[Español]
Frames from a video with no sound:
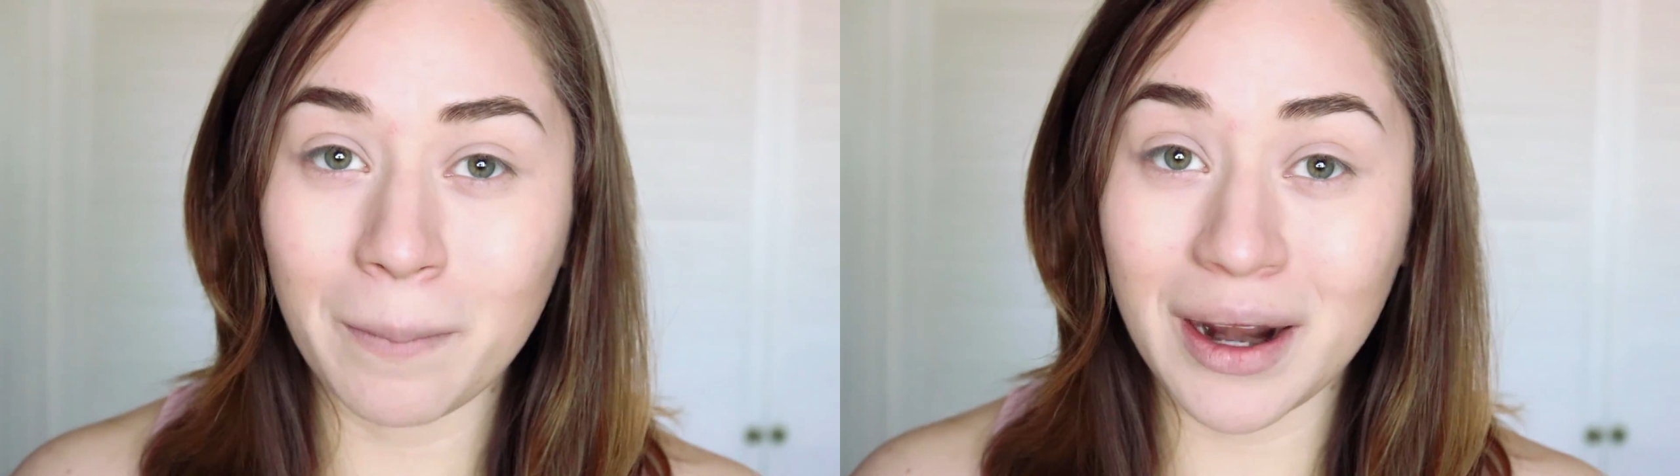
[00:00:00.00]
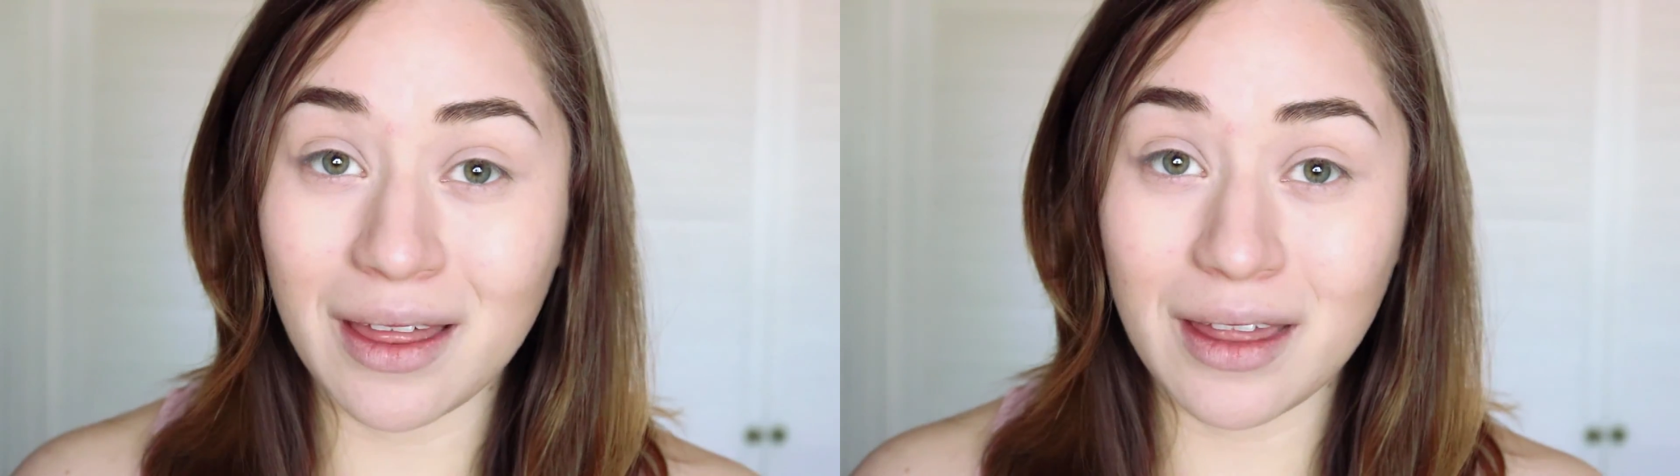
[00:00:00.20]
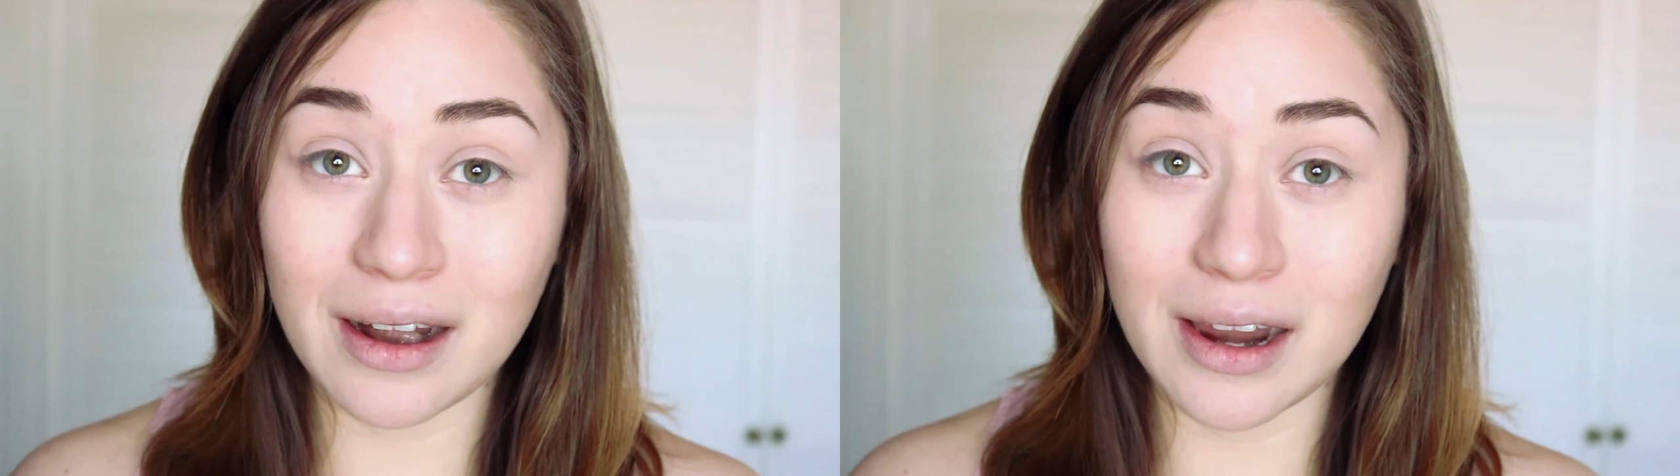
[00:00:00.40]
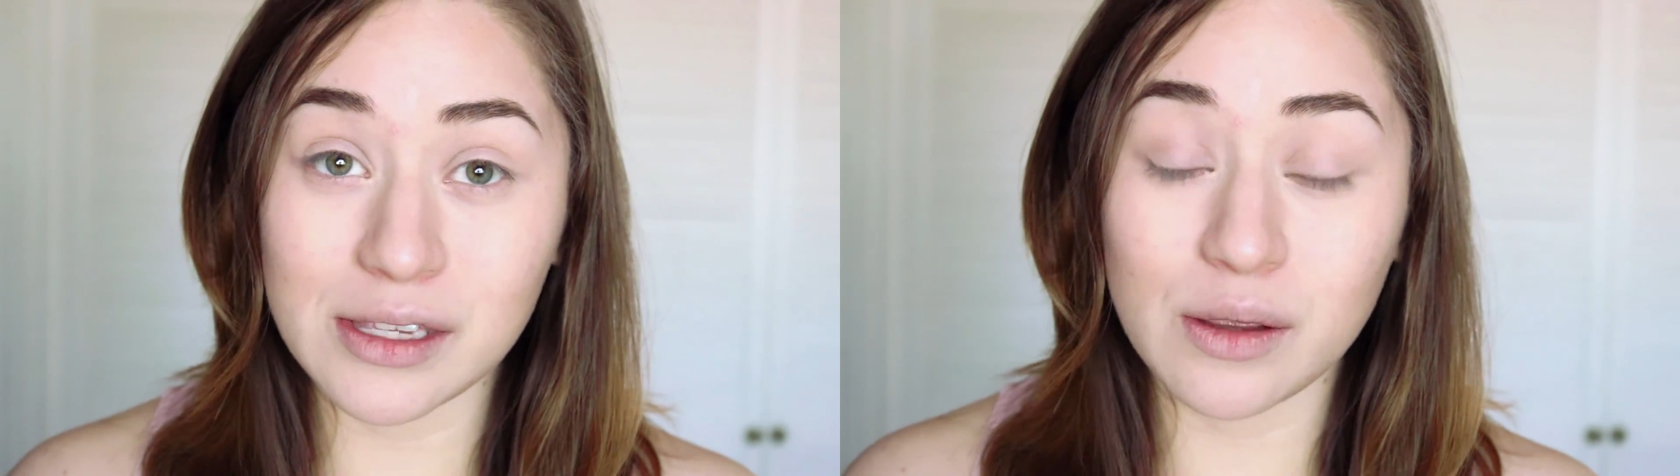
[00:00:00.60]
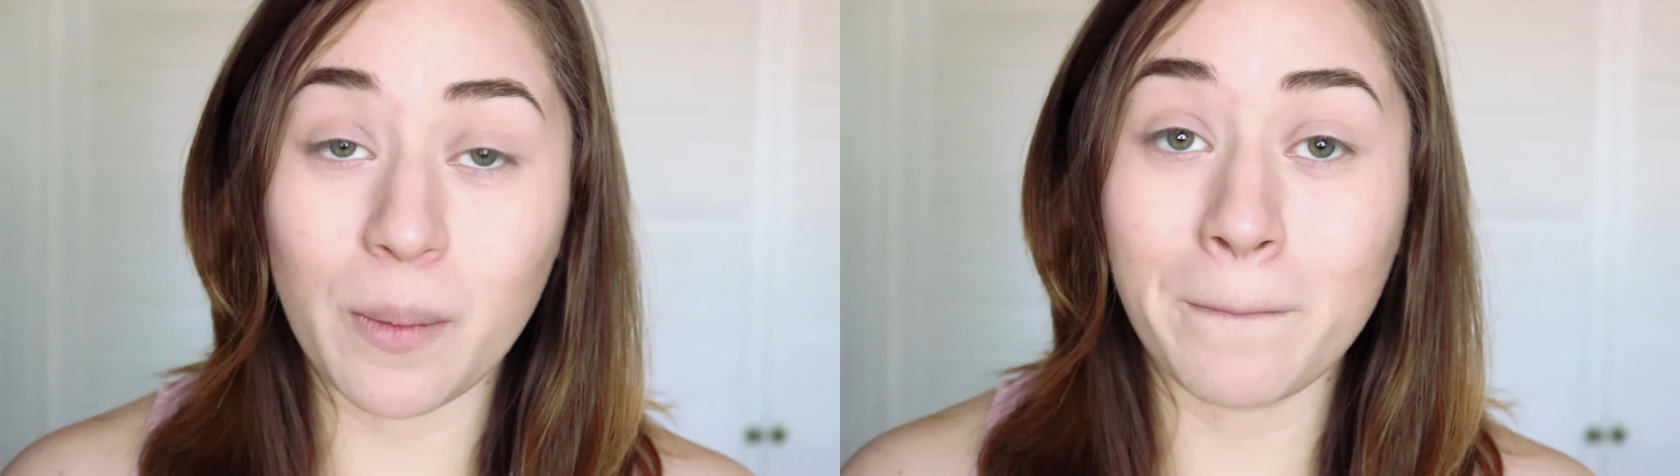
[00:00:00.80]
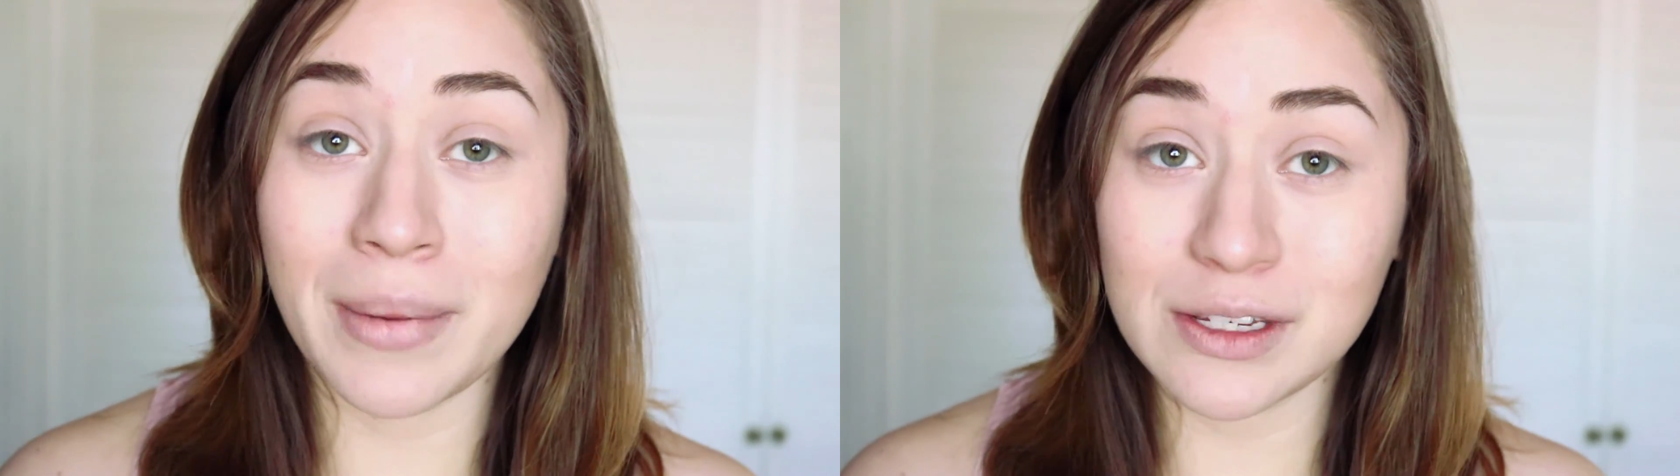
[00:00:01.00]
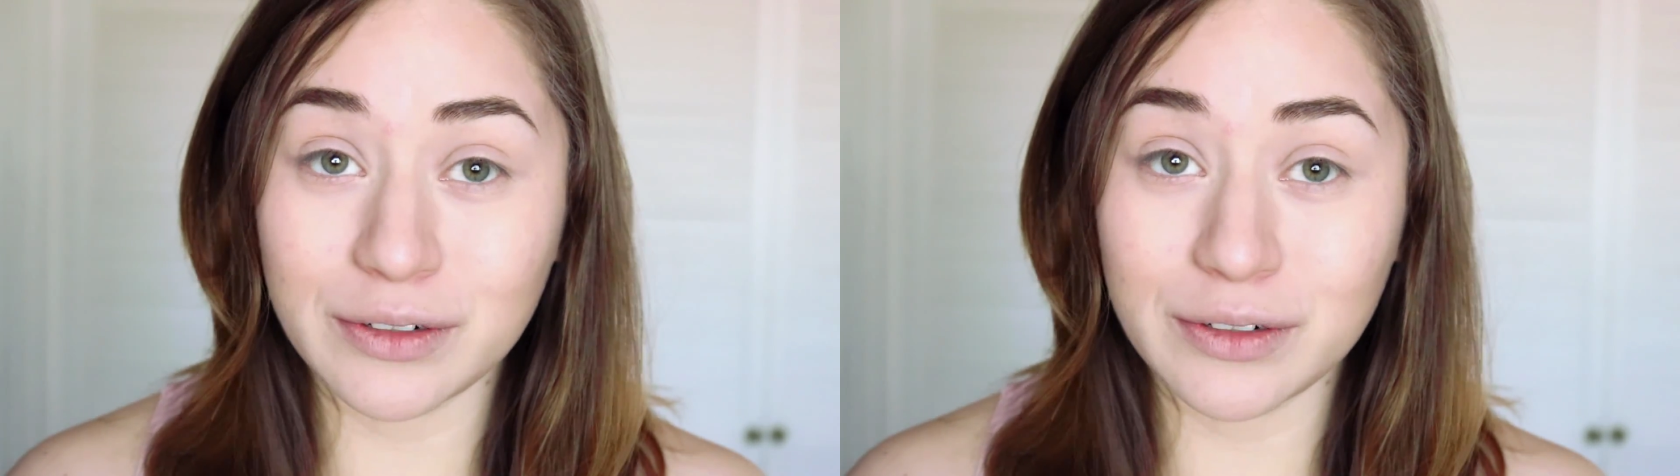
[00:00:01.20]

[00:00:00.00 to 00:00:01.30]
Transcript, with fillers: para darles más